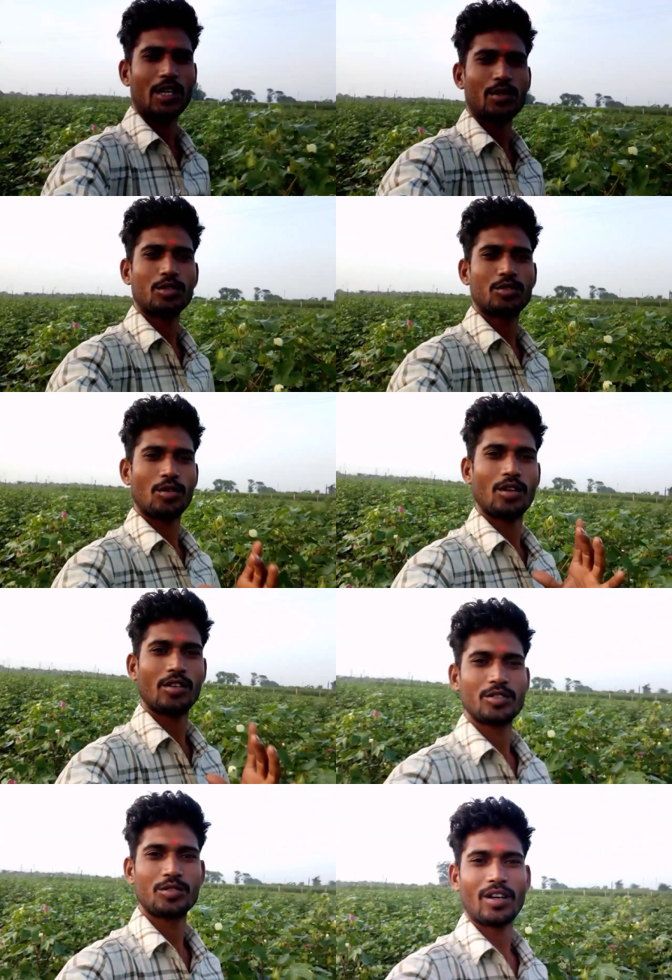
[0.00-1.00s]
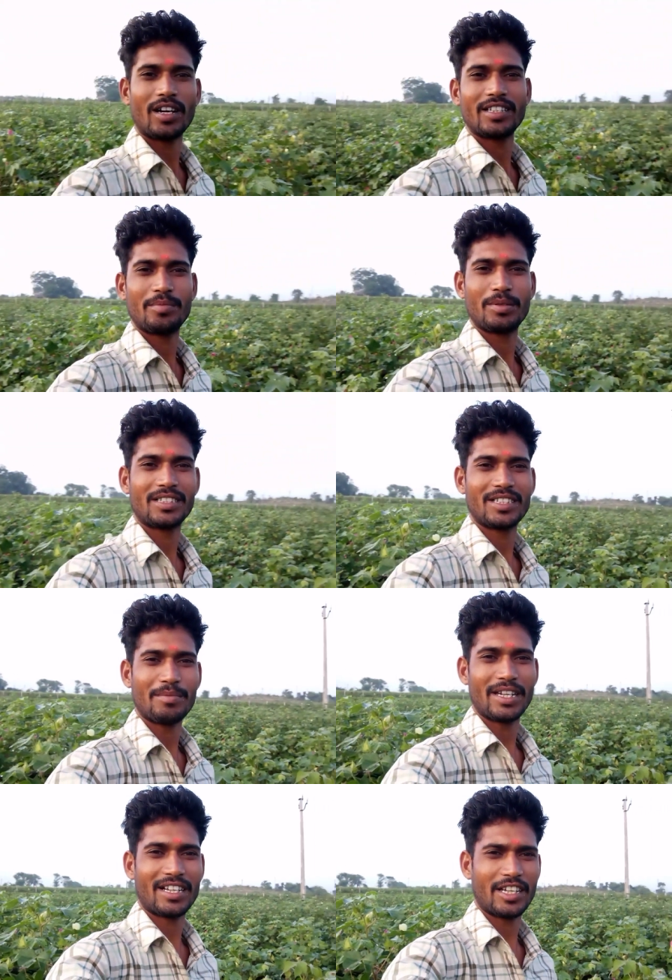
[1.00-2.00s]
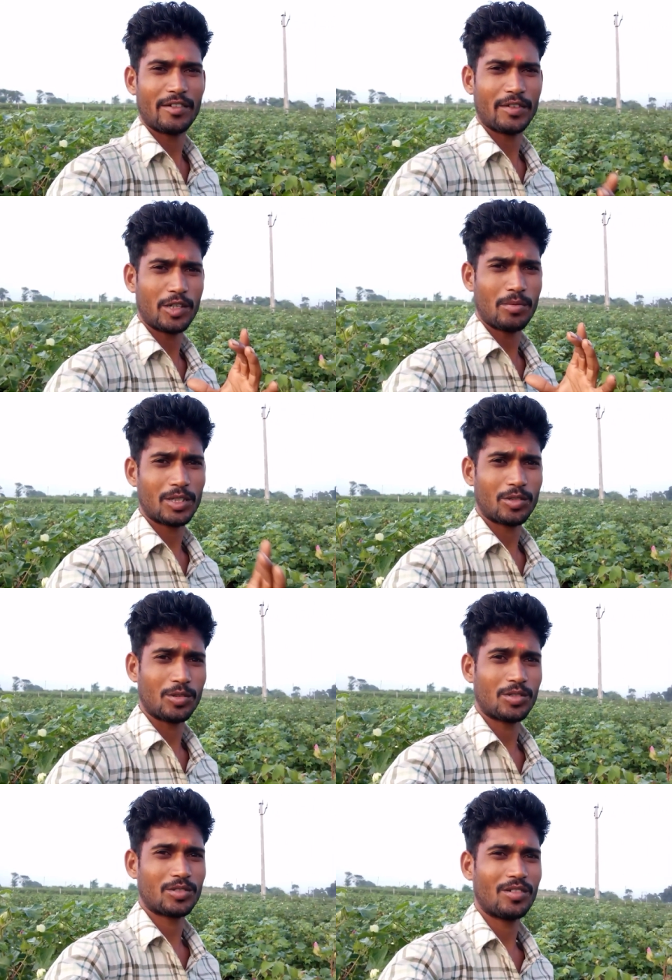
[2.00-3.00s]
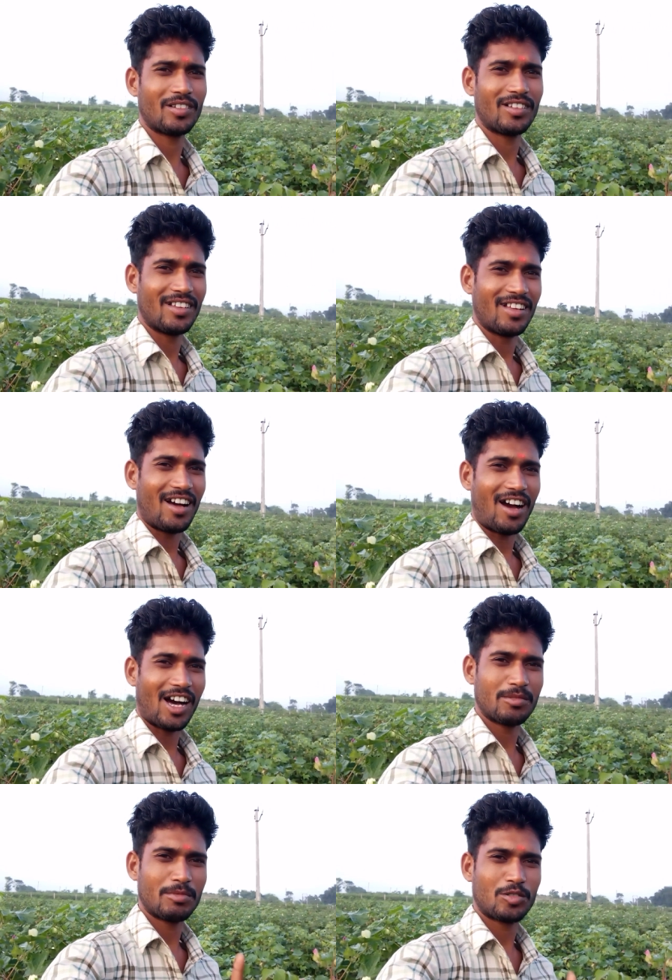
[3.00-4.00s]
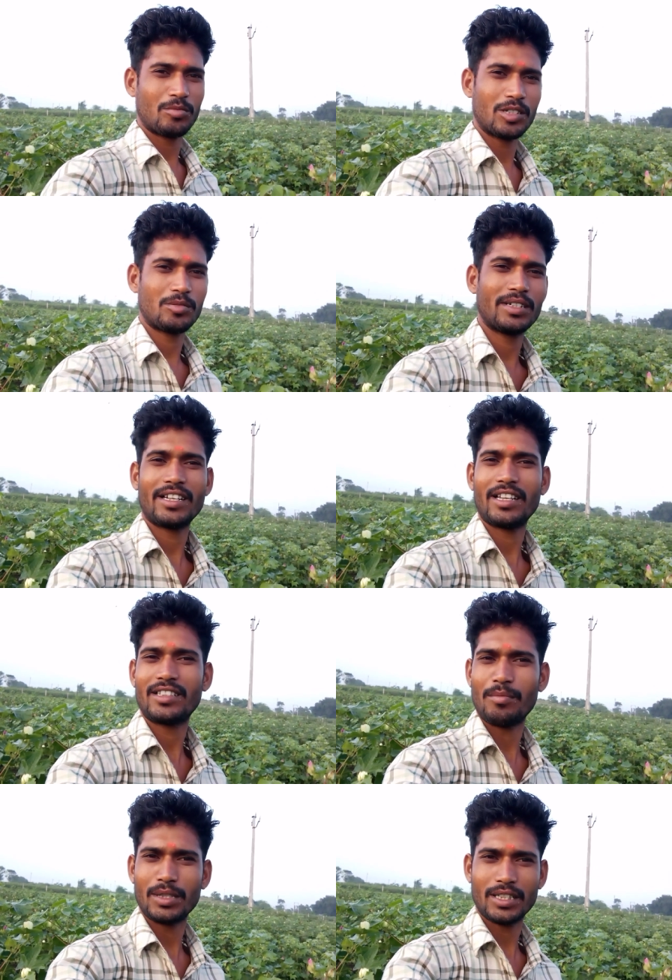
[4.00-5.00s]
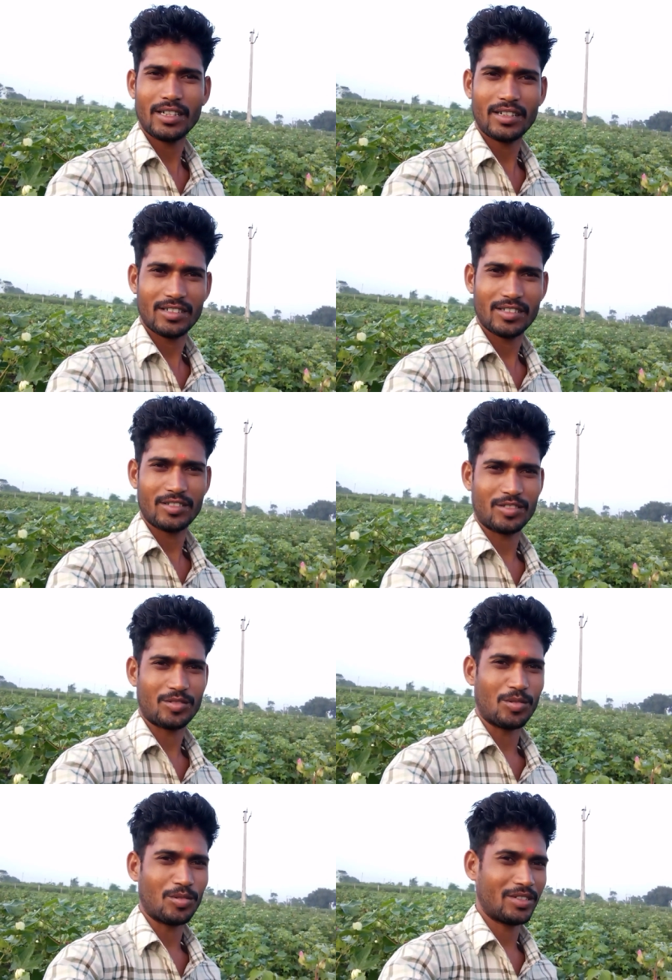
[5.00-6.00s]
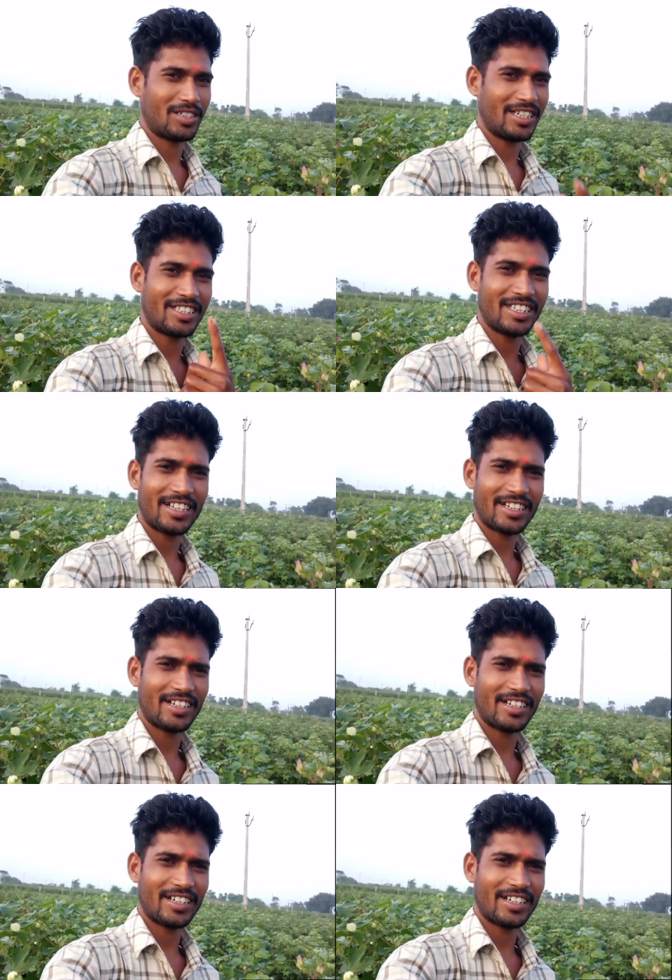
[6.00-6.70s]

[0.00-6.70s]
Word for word: हेलो दोस्तों स्वागत है फिर से मेरे एक नए वीडियो में तो दोस्तों आज मैं सुबह सुबह गया था मंदिर तो इसलिए तिलक